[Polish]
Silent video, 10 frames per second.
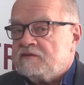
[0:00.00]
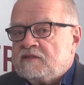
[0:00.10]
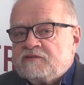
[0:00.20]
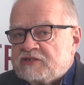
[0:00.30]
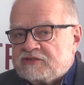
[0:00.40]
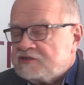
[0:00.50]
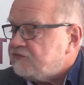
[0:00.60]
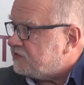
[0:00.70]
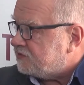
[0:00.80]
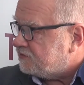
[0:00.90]
No to jest przecież
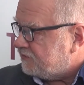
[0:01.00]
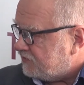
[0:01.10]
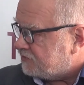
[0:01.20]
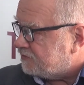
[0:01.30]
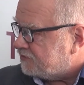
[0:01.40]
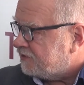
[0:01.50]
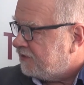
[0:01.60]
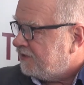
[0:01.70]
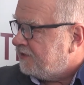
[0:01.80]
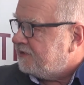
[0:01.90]
oczywista oczywistość.
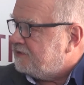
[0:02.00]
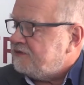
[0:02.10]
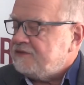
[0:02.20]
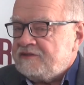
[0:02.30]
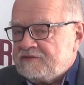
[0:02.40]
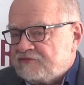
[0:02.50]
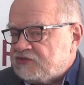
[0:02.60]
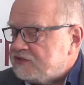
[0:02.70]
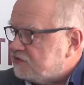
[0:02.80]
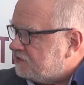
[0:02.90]
I to
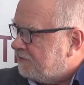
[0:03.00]
wszystko...